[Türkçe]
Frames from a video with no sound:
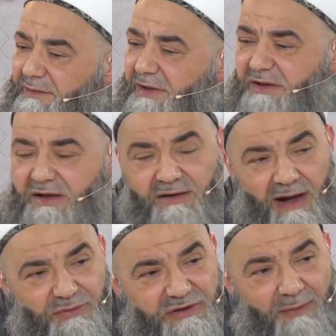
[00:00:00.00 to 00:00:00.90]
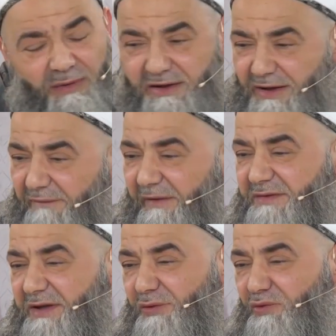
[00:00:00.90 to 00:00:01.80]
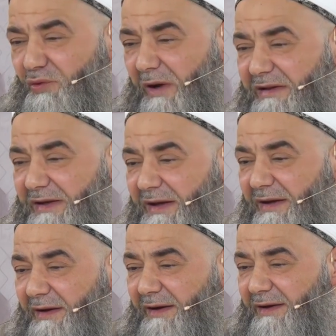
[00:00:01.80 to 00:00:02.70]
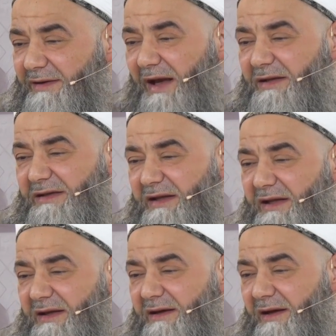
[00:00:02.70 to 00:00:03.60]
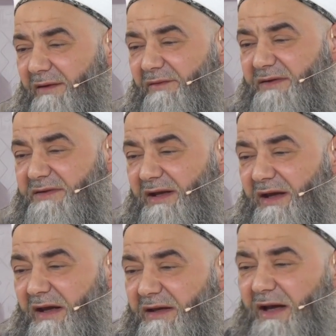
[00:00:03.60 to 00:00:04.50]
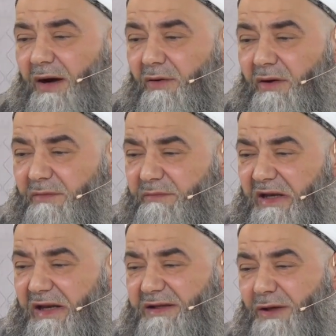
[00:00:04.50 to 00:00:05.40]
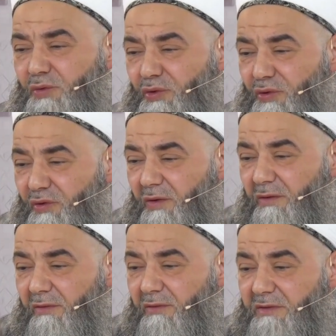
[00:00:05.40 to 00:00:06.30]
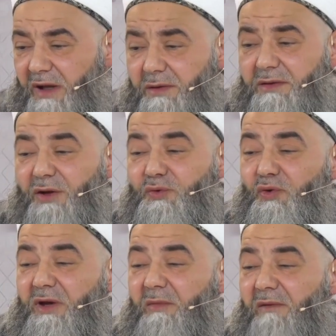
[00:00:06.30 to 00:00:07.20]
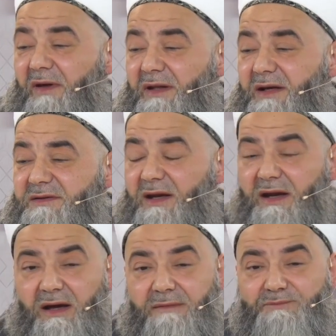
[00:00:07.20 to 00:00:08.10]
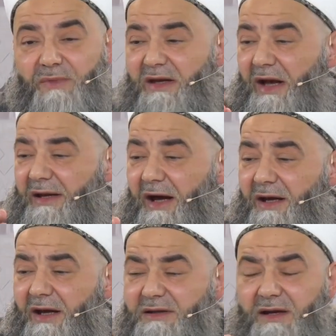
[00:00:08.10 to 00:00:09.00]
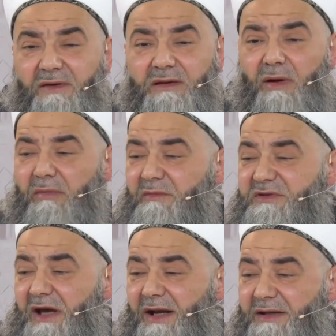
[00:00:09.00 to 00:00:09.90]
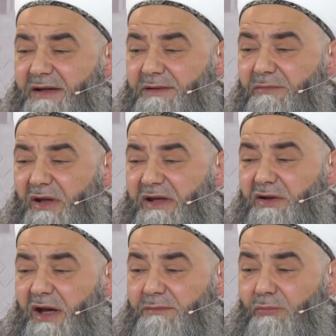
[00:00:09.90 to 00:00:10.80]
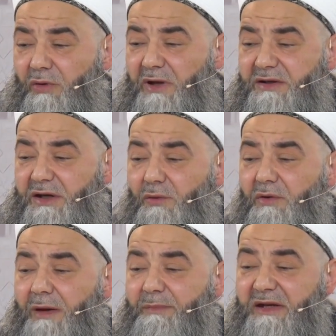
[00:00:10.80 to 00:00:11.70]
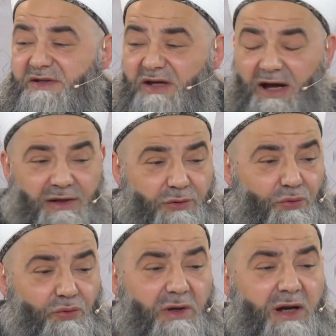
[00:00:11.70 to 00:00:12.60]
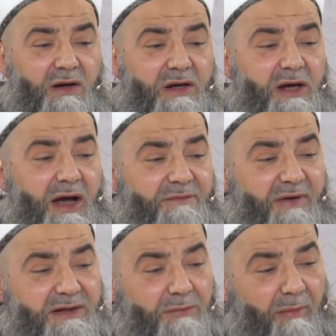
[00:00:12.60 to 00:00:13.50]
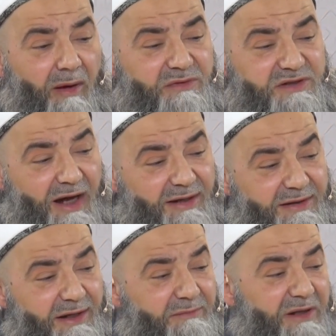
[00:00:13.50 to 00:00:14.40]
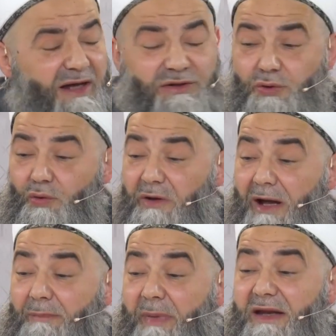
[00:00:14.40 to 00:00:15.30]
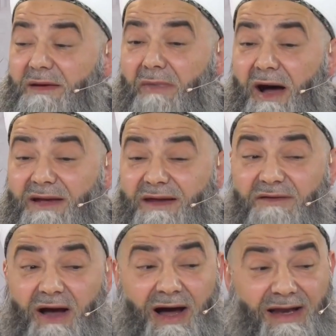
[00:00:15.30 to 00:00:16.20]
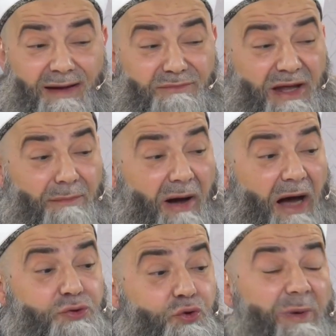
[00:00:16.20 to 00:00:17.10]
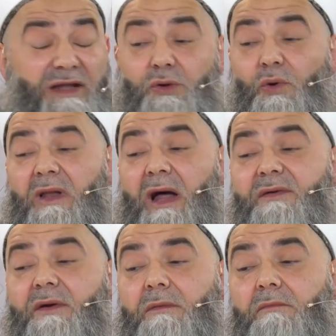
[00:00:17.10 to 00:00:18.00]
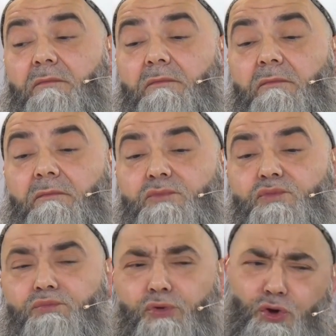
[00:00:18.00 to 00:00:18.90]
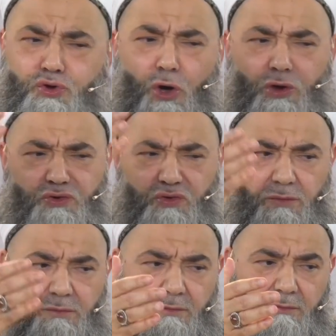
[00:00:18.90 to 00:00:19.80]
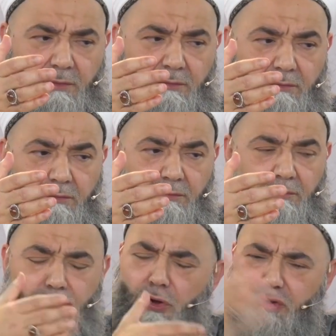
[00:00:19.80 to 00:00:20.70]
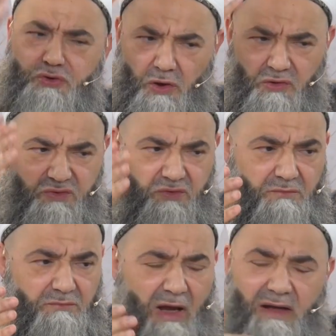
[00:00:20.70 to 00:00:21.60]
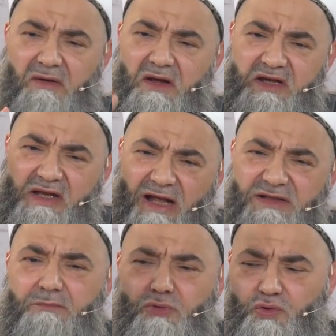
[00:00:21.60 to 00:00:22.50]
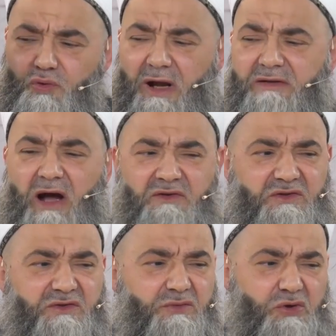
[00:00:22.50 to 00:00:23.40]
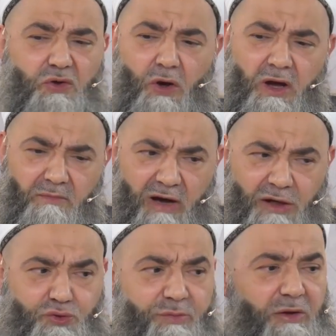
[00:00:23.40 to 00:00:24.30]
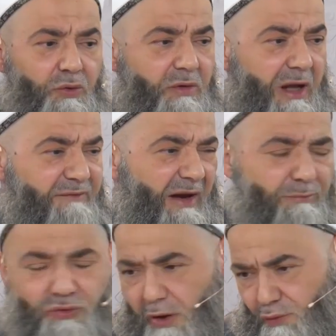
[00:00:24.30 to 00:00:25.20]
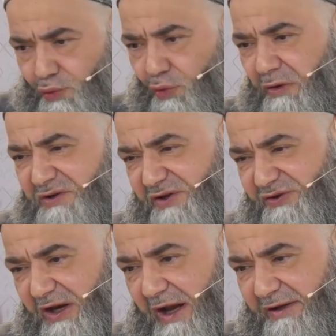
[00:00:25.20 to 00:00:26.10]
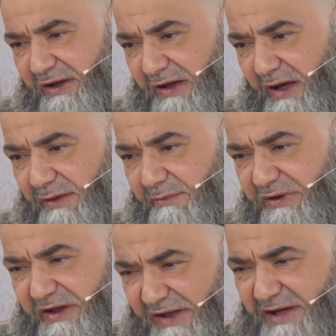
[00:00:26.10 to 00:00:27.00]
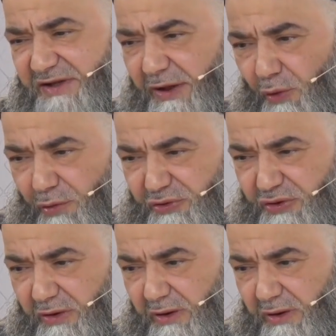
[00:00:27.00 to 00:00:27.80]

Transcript: Dedi ki rabıta yaparken Efendi Hazretleri zuhur etti. Geldi dedi Efendi Hazretleri. Ya millete duyur. Ne, ne duyurayım Efendi Hazretleri? Yani Ali Hader Efendi babamı ziyaret etmedi, etmiyorlar. Geliyorlar beni ziyaret ediyorlar. Efendi babamı ziyaret etmeden gidiyorlar. Beni manevi alemde mahcup ediyorlar. Büyük söz. Büyük söz. Ben inandım bu zuhura taktır. Çünkü mahcup ediyorlar falan. Bunlar uydurulacak şeyler değil. Bir de derste görmüş.